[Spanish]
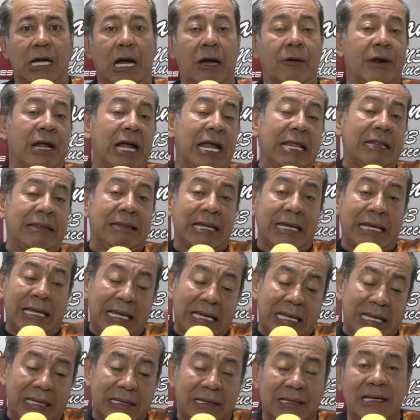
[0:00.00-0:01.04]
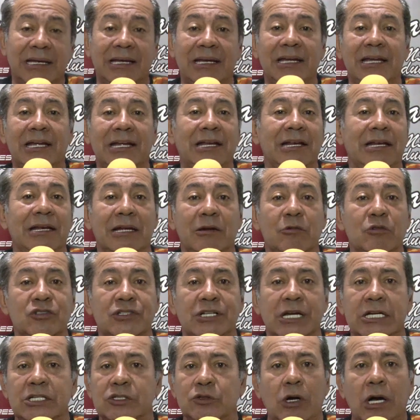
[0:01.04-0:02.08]
Habrá gente que le
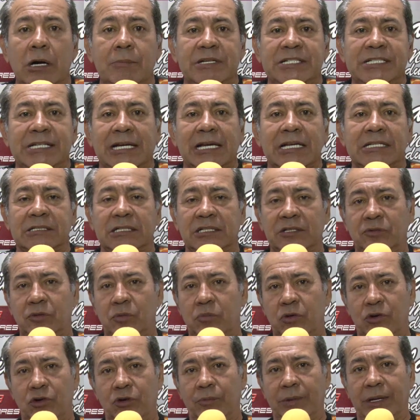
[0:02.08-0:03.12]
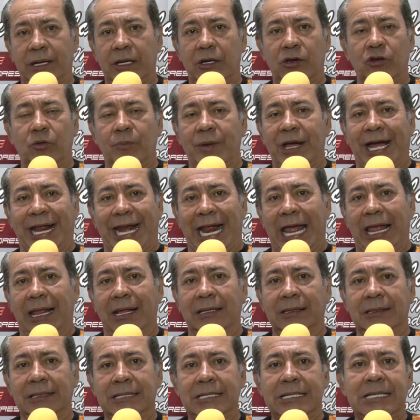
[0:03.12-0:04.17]
gusta eso. A mí esa clase de fútbol no me, no me
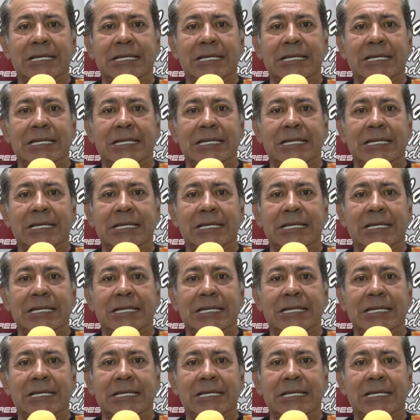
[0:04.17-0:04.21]
agrada.